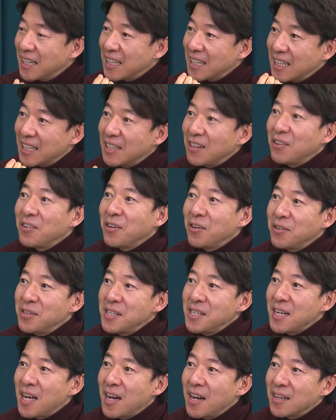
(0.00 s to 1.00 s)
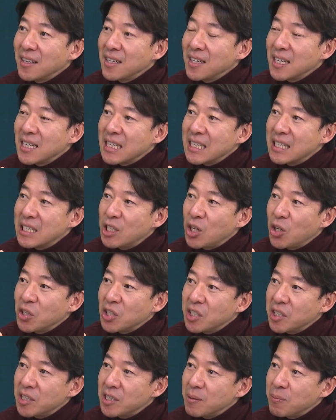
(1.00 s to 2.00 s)
이런 현상이
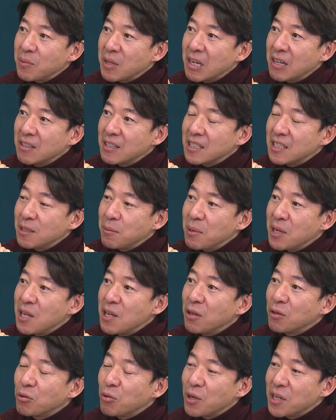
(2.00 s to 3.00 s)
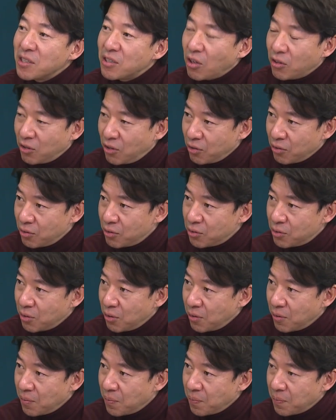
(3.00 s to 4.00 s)
이천이십 년, 이십일 년도에 있었던 거죠.
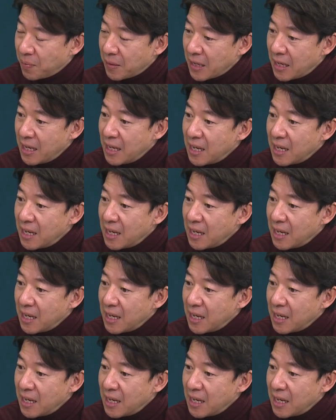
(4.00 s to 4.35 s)
음.